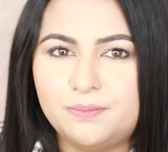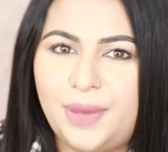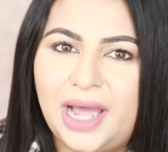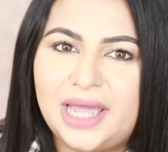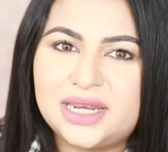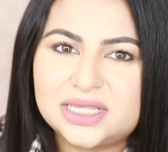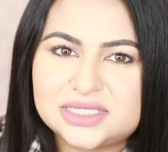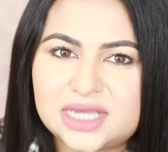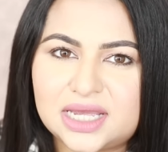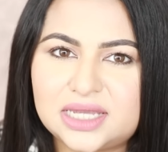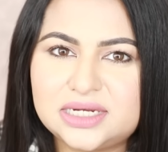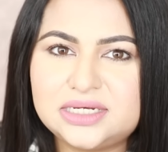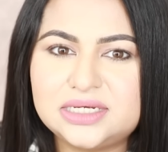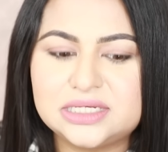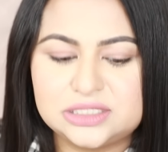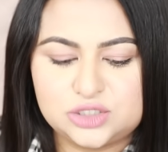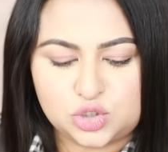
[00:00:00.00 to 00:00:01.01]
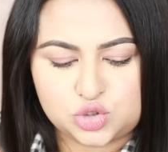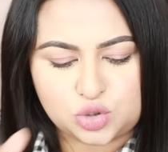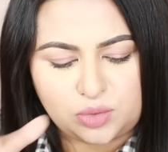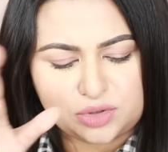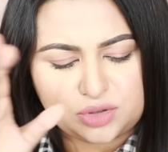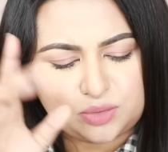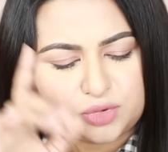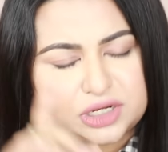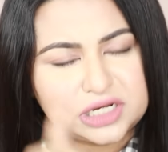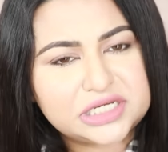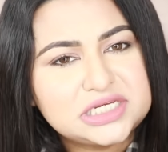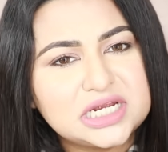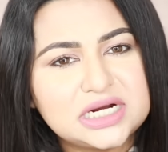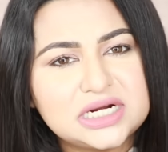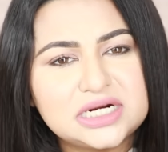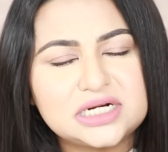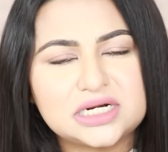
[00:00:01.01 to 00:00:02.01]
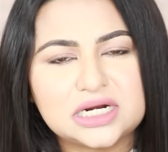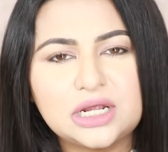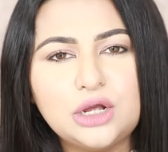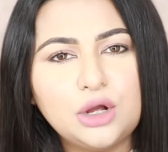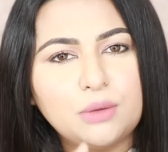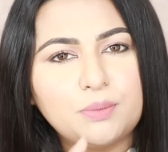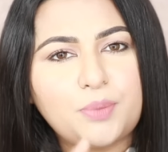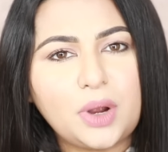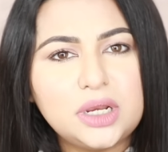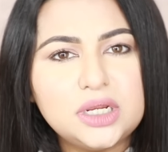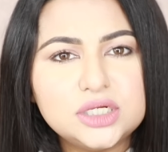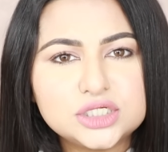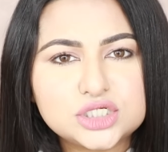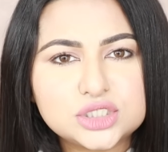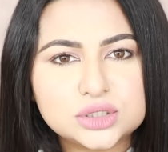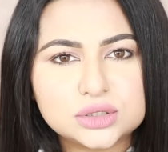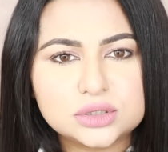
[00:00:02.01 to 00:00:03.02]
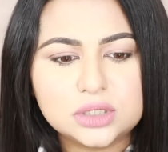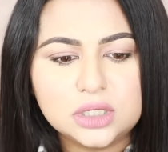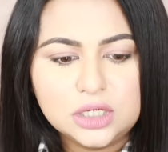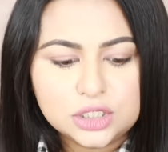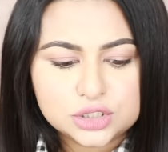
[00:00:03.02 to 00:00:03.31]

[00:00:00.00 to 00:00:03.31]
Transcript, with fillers: বাইরে যাই যত আমাদের মুখে ডার্ট পলিউশন